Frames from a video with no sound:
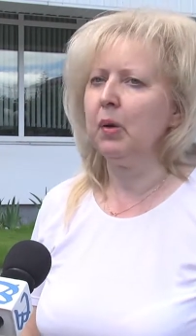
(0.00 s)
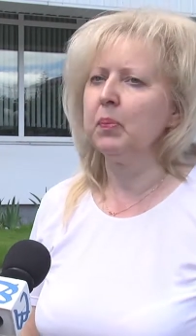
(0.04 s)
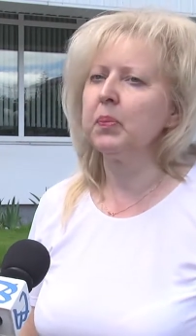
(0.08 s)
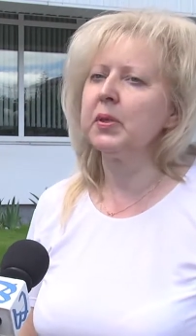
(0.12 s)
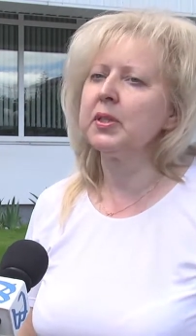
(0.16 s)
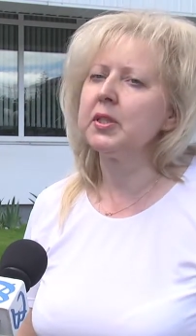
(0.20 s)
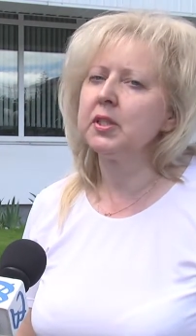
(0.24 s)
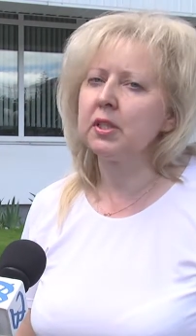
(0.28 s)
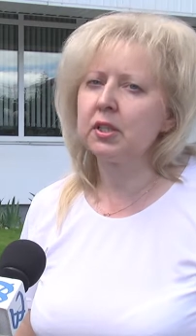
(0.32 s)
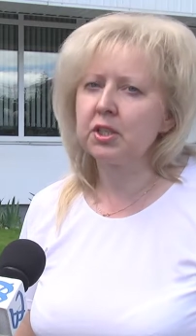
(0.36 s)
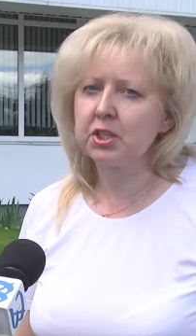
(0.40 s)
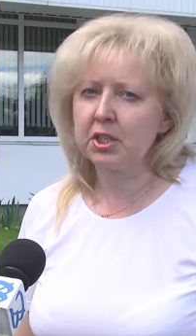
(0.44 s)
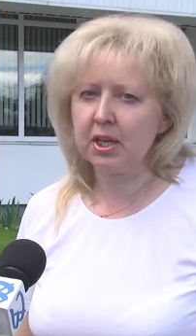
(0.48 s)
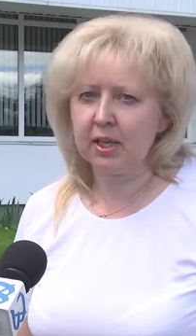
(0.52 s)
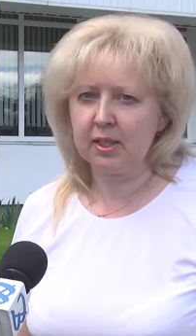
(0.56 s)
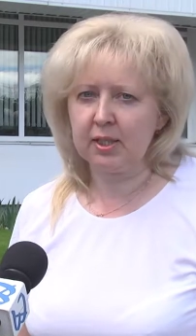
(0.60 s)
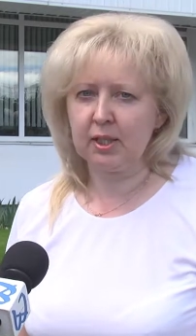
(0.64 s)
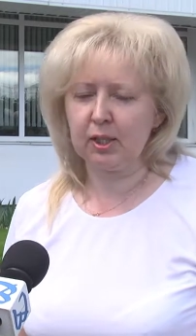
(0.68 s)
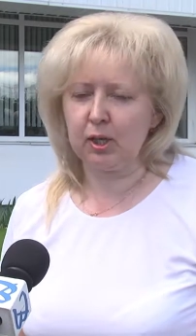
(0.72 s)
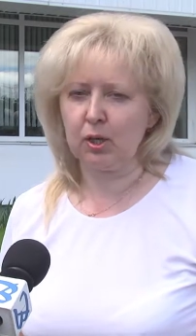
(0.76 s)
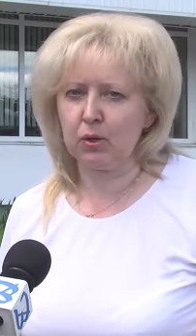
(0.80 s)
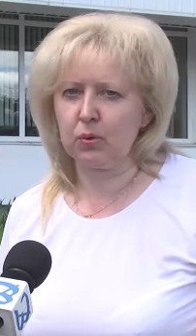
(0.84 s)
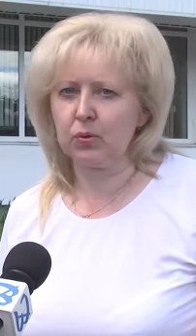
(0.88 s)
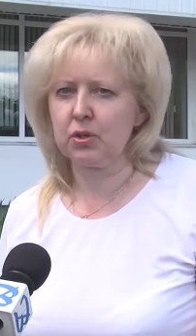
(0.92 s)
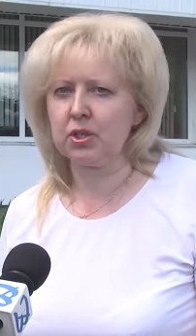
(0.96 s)
поддержать
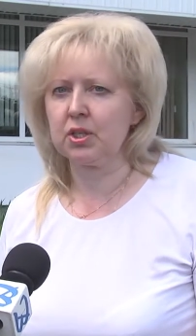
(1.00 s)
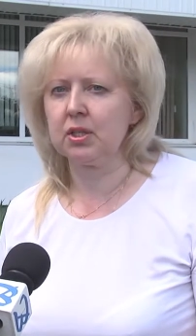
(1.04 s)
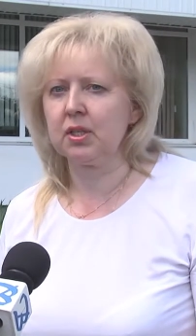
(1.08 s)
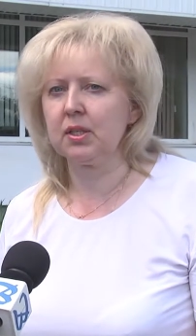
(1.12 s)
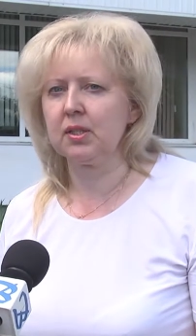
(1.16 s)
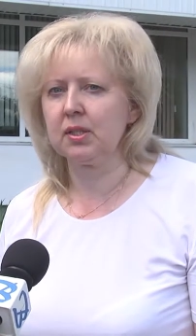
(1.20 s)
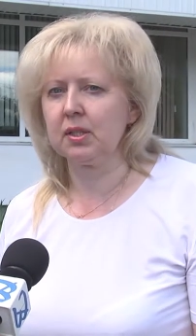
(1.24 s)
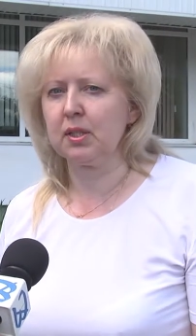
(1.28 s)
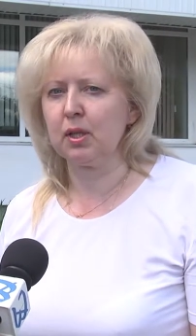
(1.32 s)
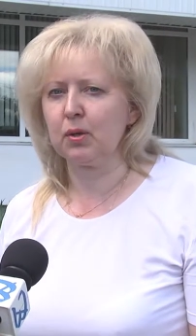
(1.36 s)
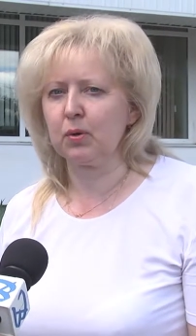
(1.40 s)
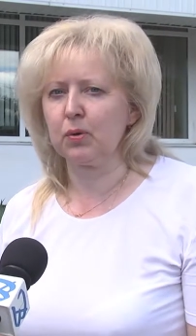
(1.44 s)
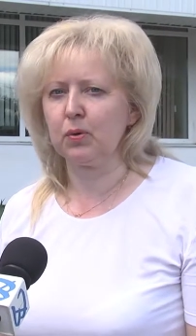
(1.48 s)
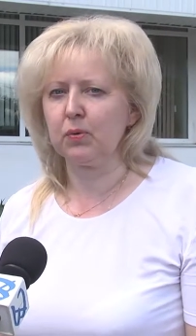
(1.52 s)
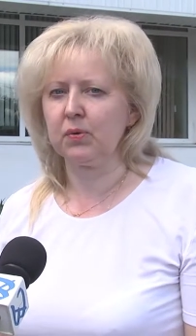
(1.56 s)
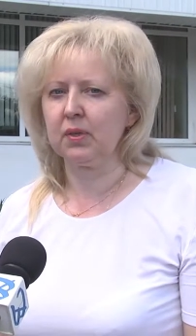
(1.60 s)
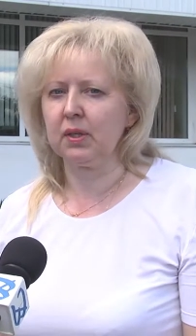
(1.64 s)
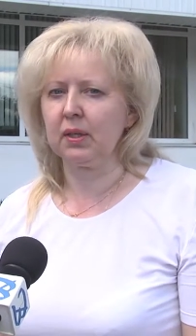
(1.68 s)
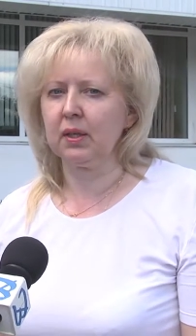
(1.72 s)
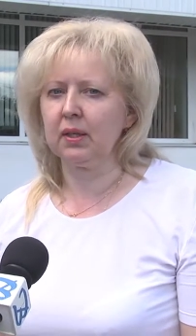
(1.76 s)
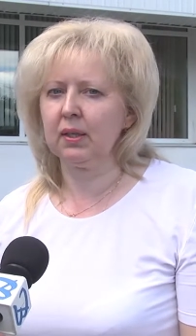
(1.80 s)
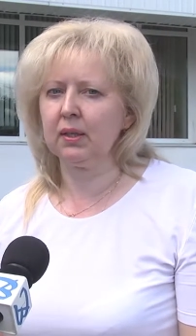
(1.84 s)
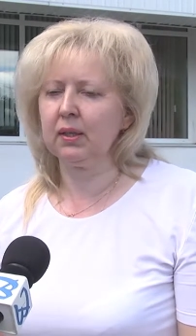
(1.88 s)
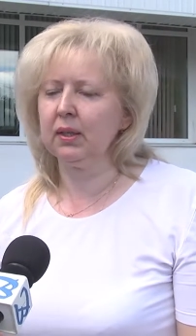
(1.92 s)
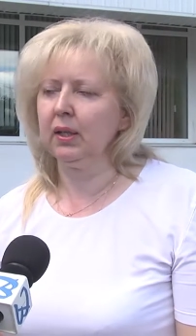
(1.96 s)
хорошее
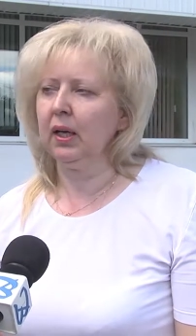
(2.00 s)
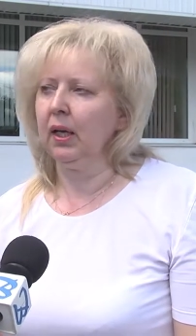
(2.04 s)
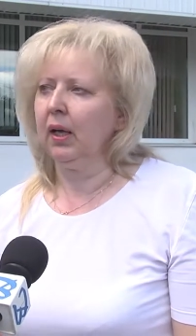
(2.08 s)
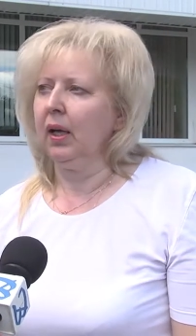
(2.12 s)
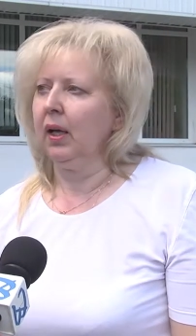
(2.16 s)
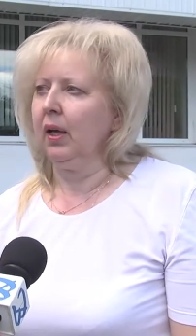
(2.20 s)
здоровье, как